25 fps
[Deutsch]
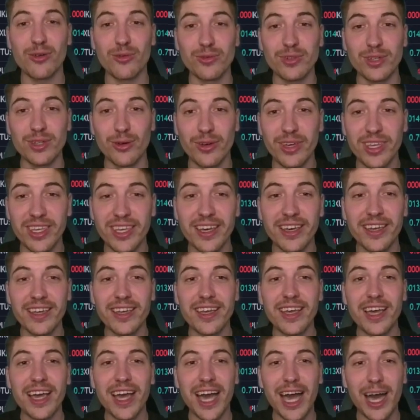Und auch hier
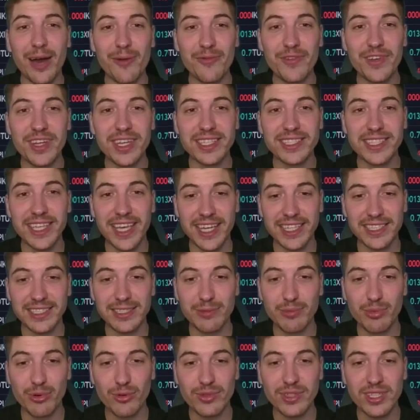haben wir das erste
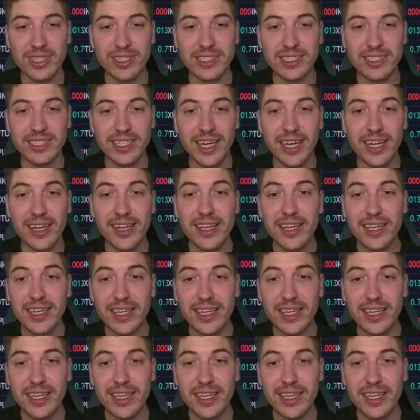Potenzial.